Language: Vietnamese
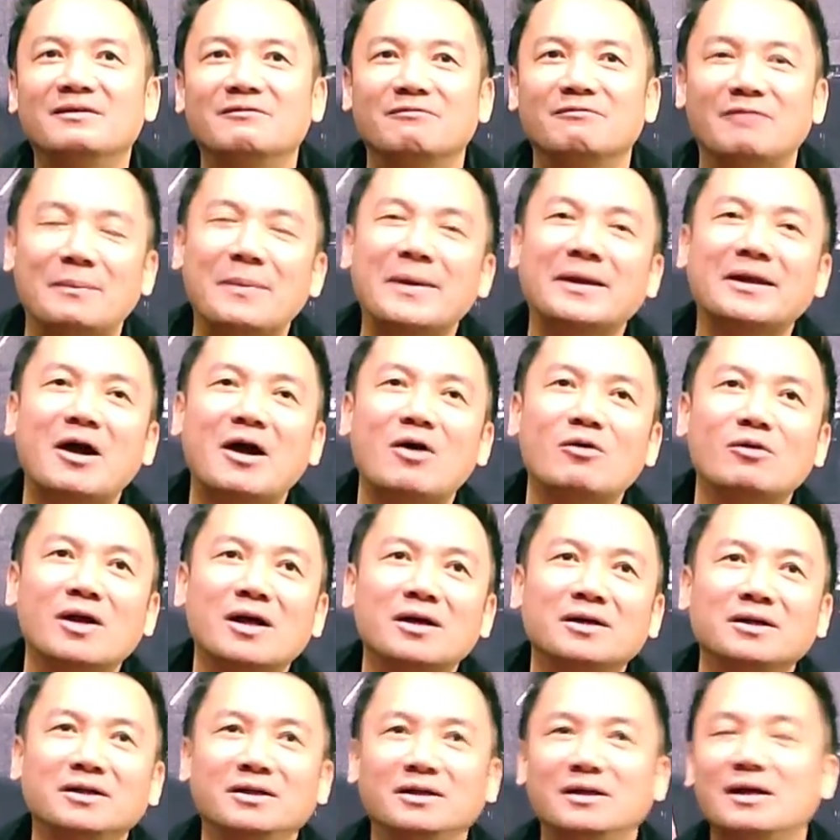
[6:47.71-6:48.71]
và biết đâu
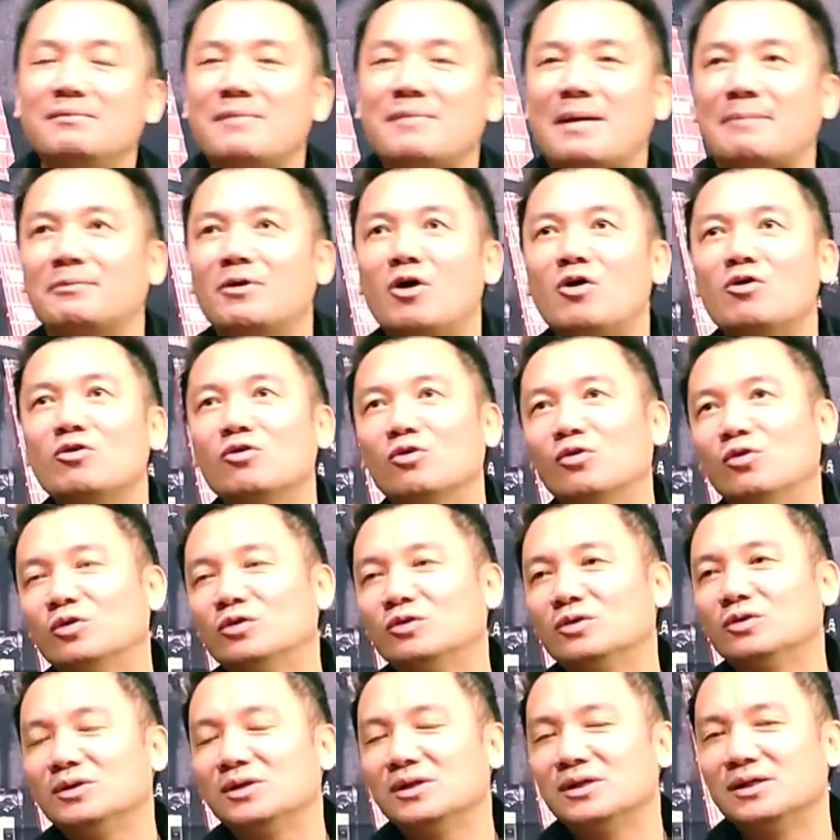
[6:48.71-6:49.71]
lớp những mầm non
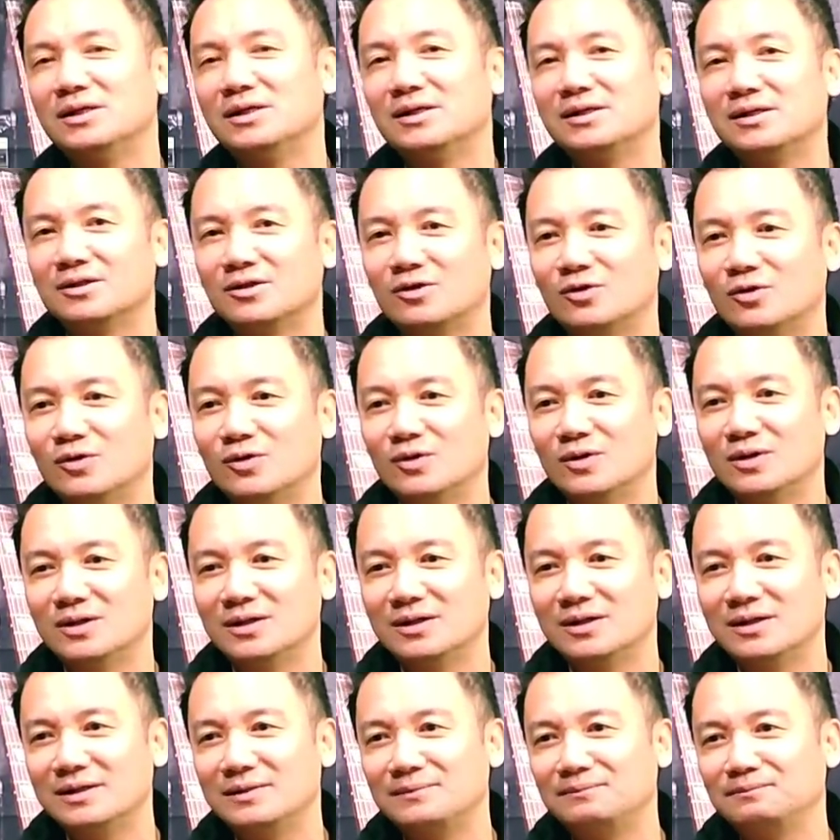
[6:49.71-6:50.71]
của của
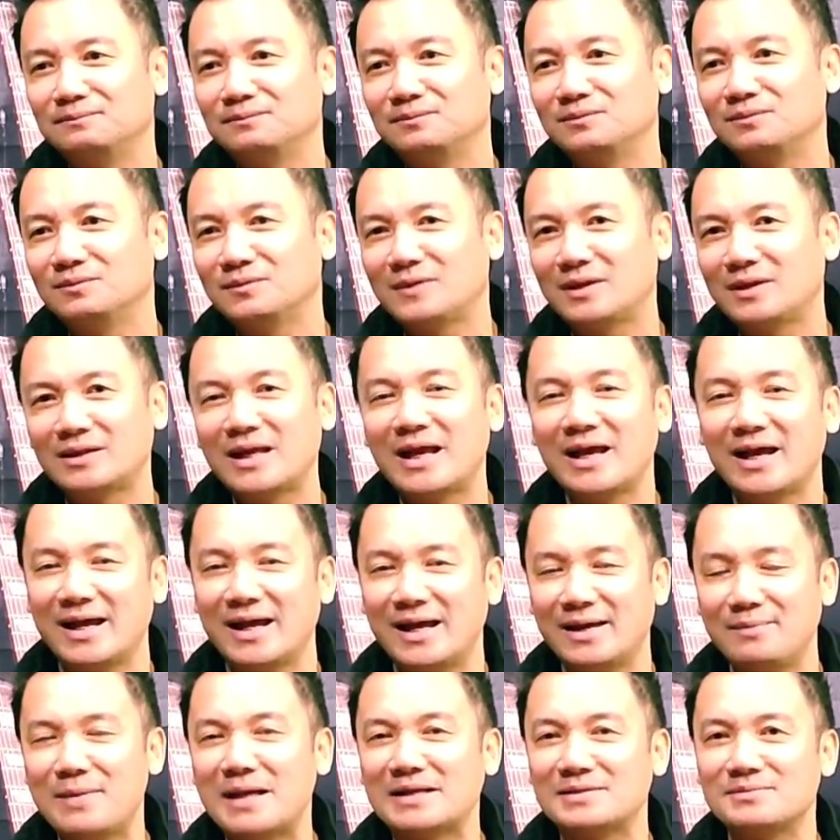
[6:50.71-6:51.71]
um, thế
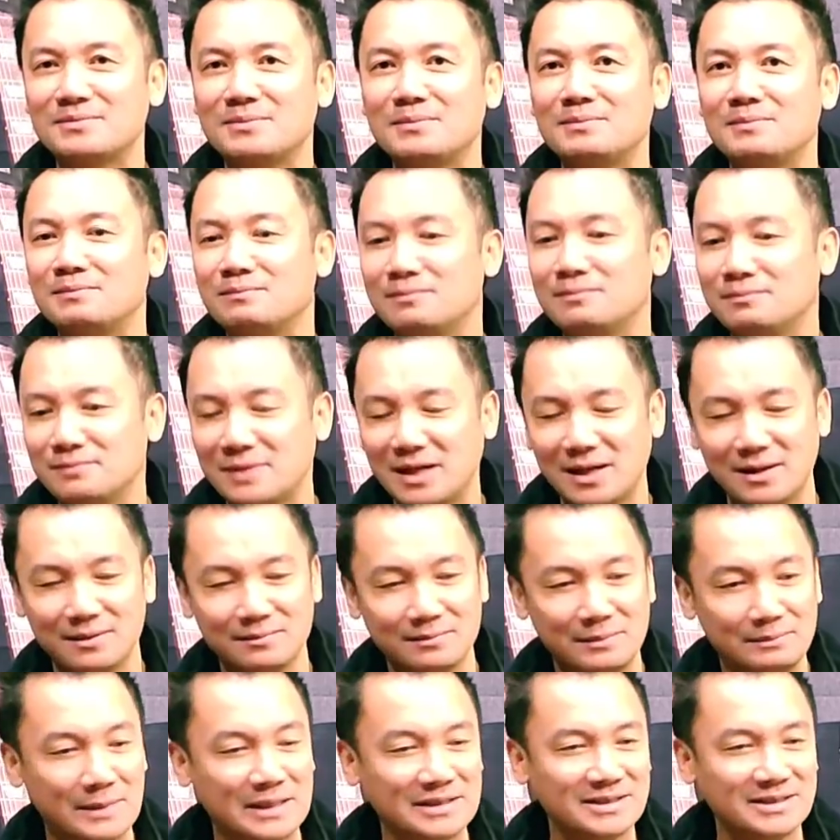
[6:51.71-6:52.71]
hệ mai mà
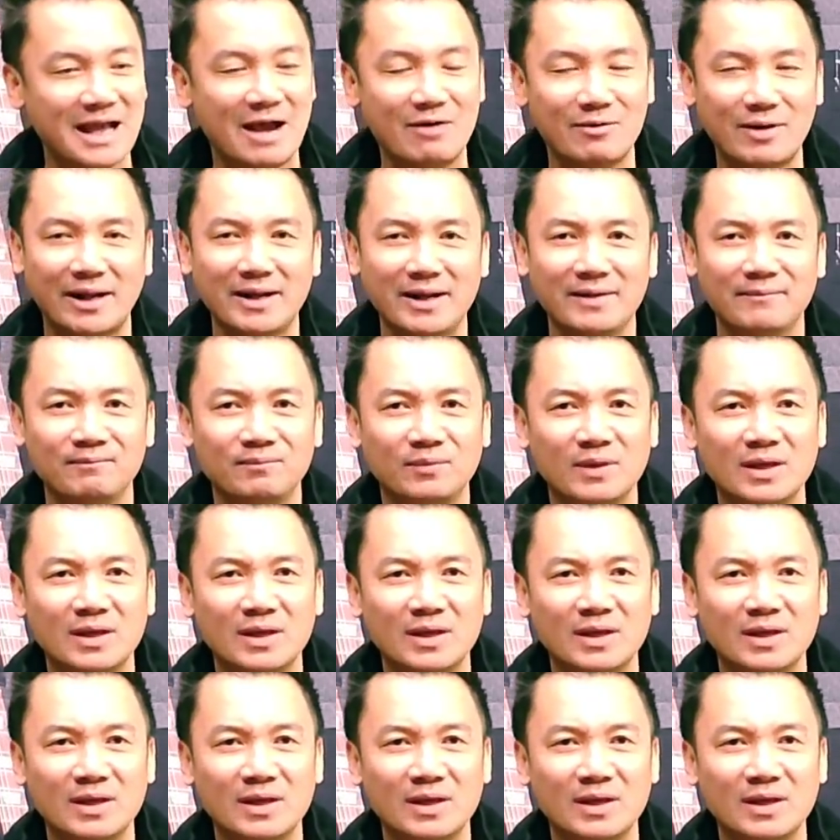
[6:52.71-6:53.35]
mai sau này